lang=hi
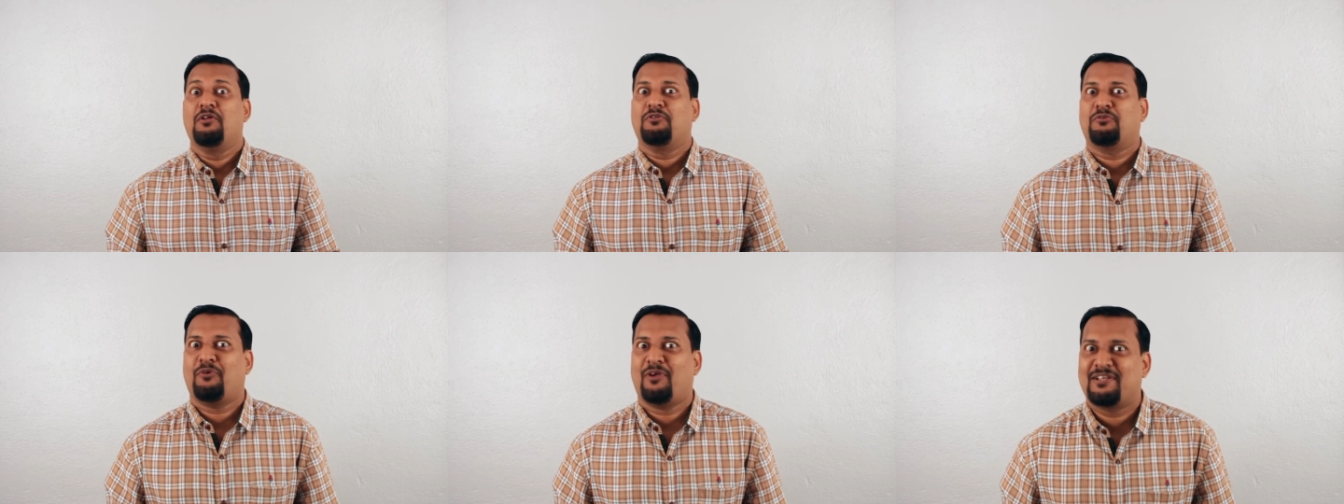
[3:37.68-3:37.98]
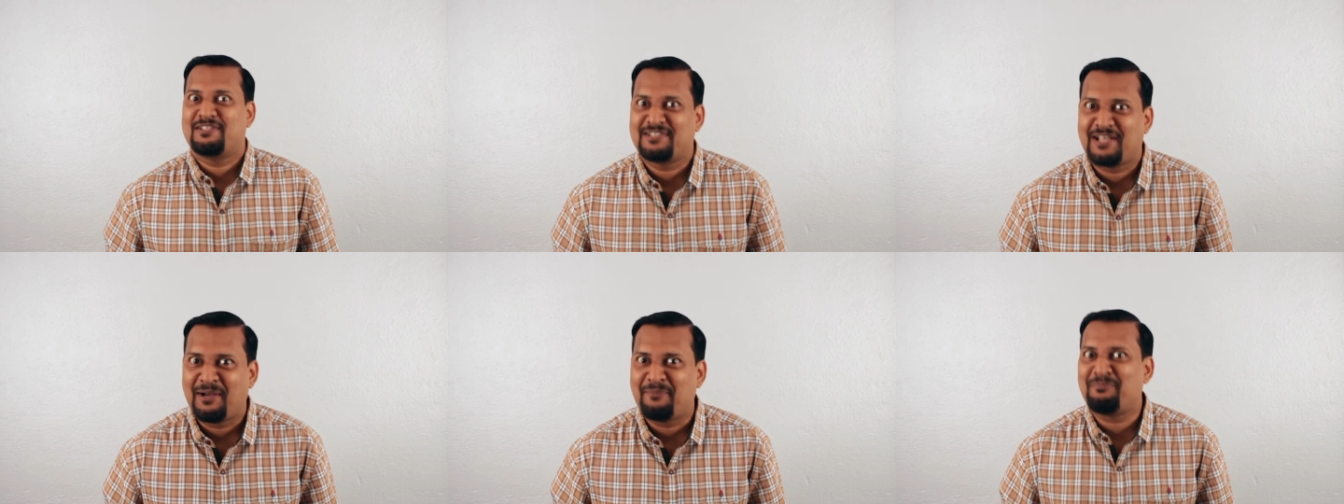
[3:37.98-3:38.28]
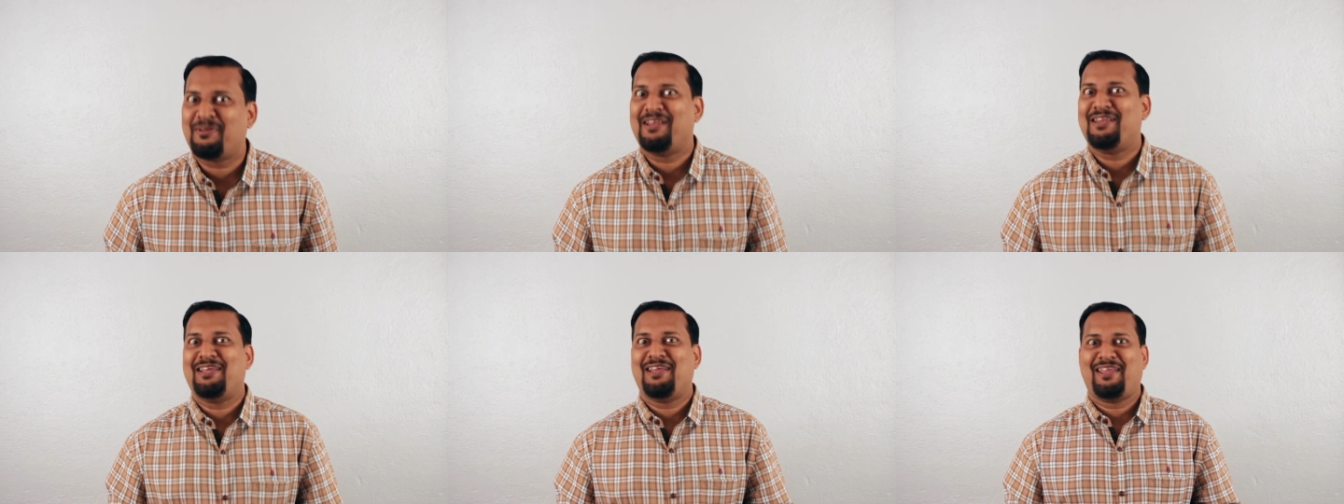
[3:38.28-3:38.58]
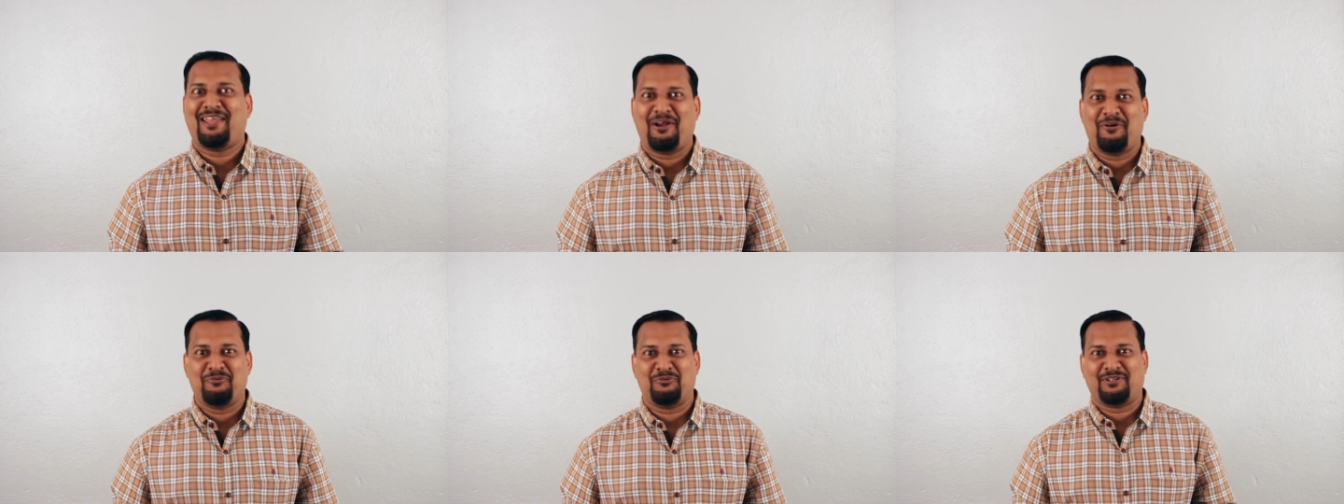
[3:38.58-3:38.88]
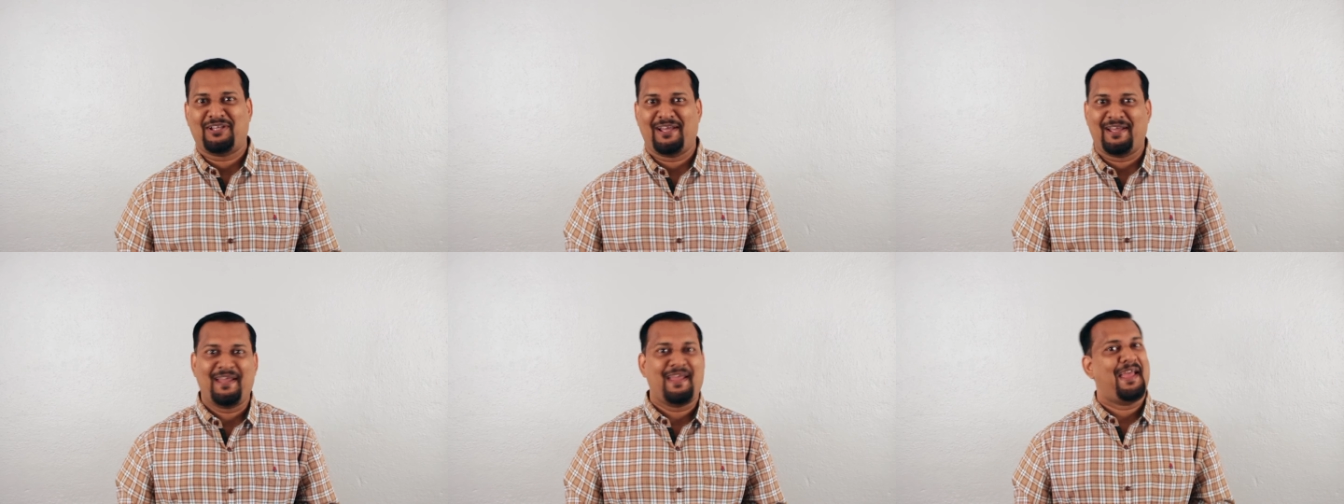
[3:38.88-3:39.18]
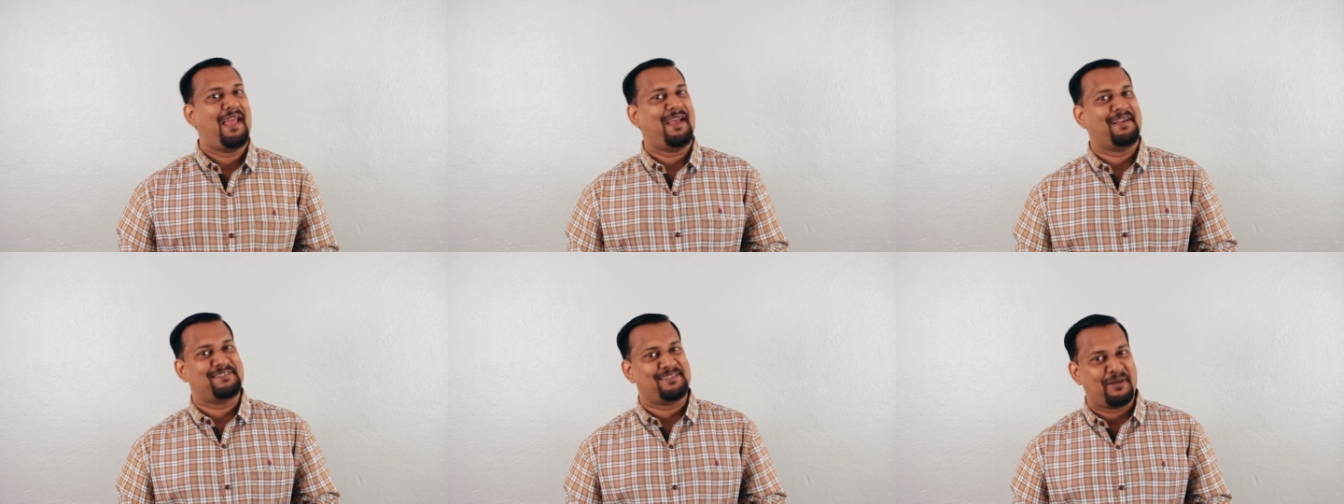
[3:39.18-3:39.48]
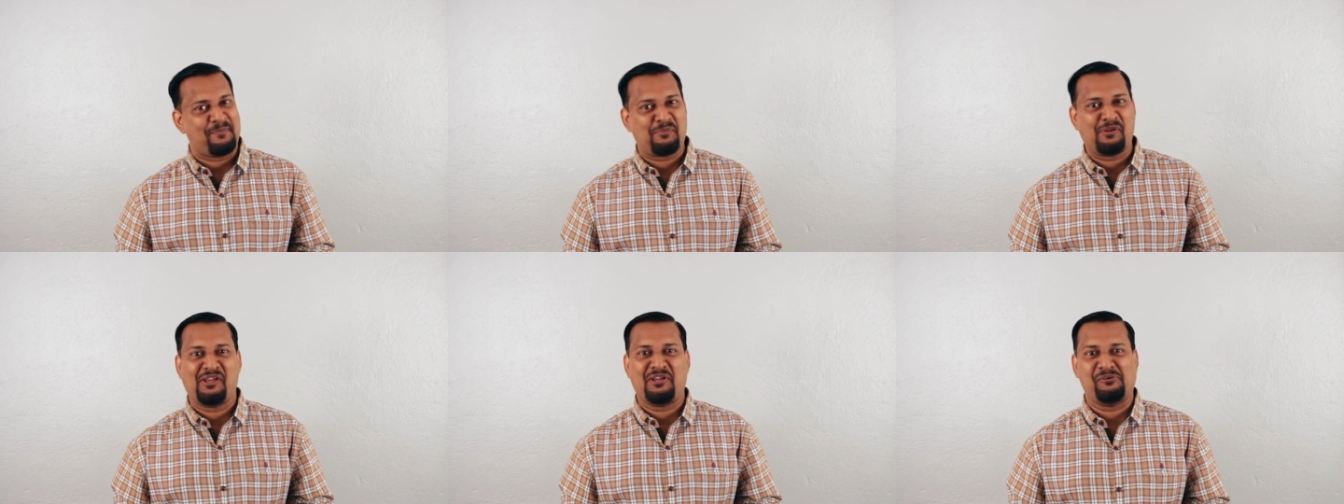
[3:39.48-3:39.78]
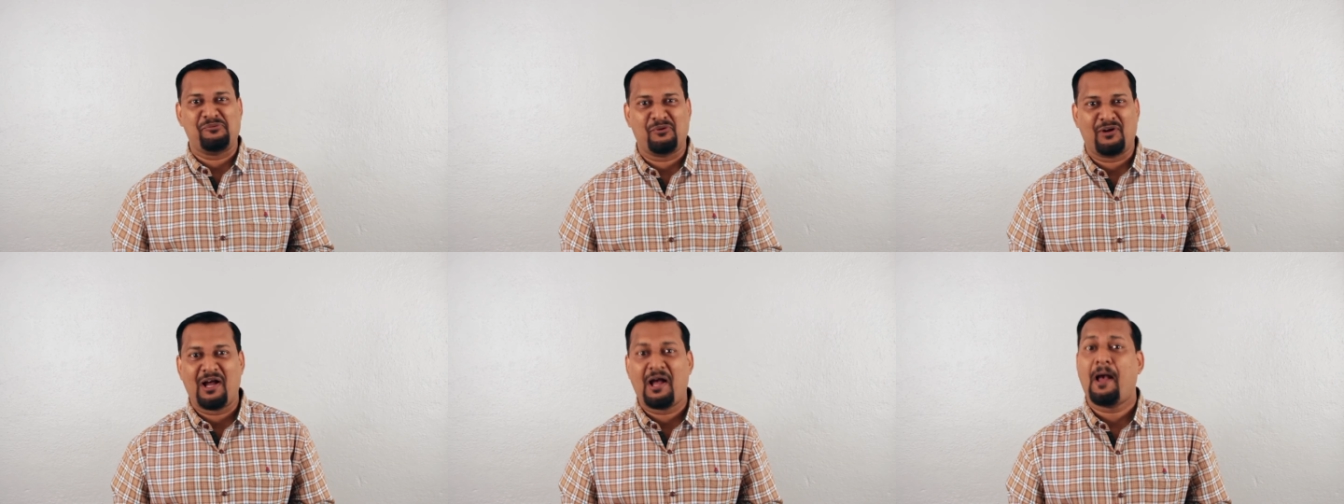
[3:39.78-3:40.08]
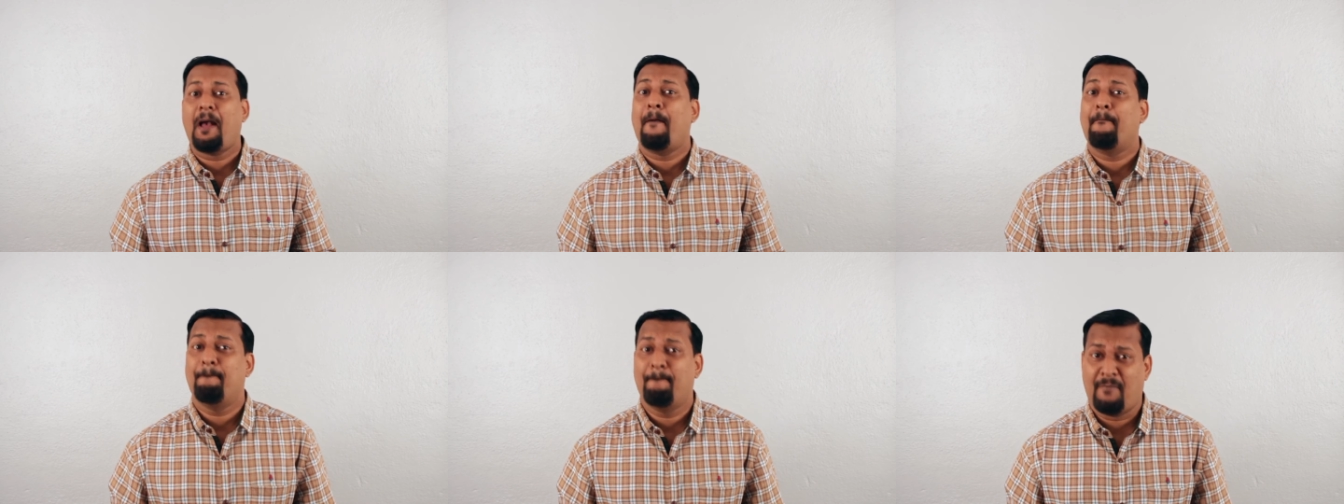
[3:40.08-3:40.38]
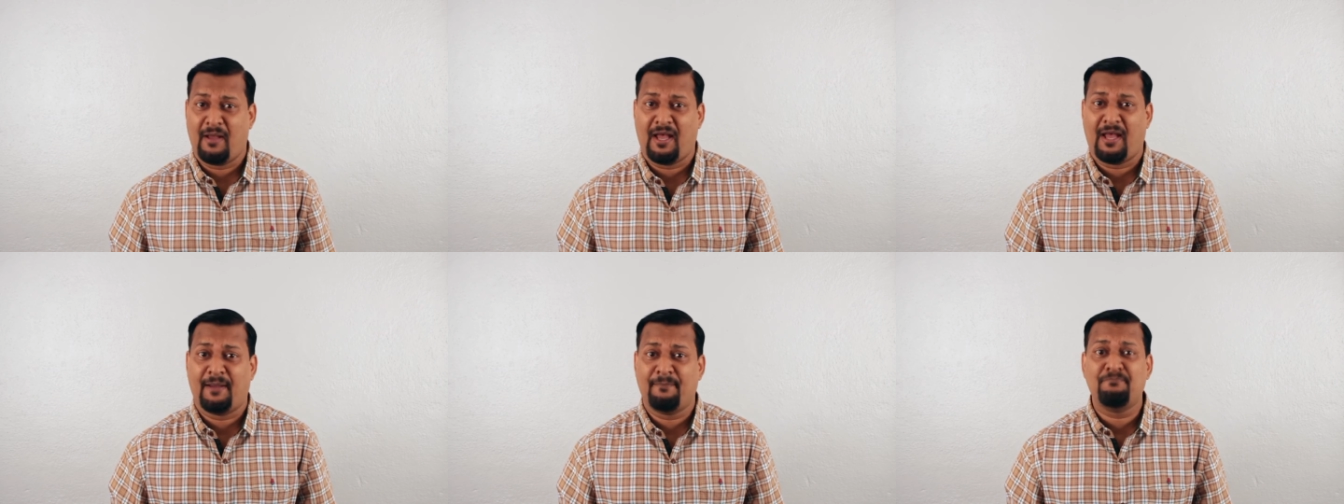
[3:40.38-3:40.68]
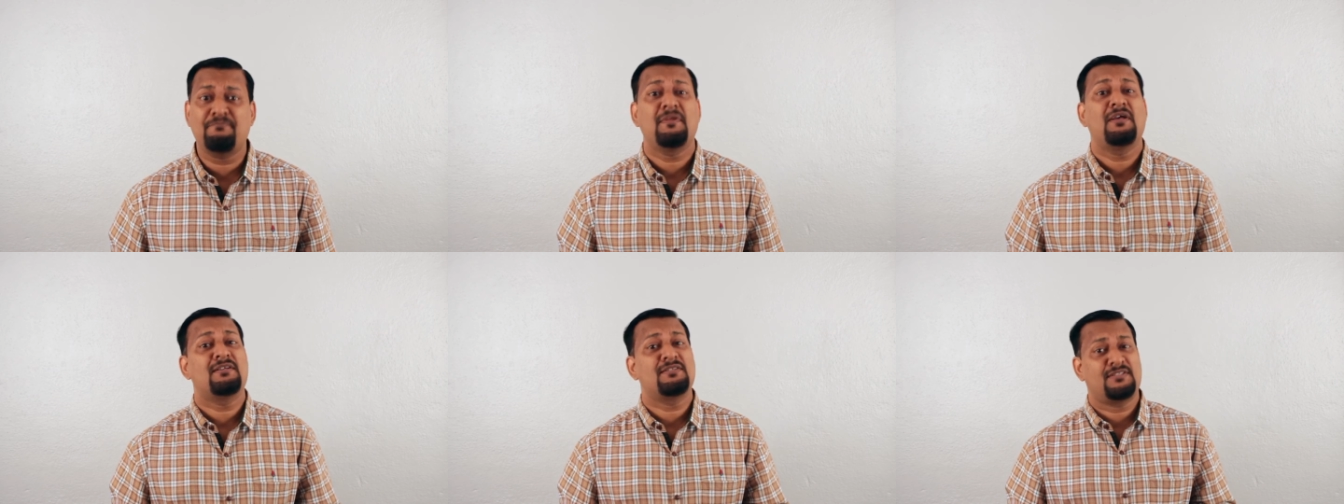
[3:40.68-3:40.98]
तो एग्ज़ाम के लिए क्या होता है एग्ज़ाम के लिए होगा मैम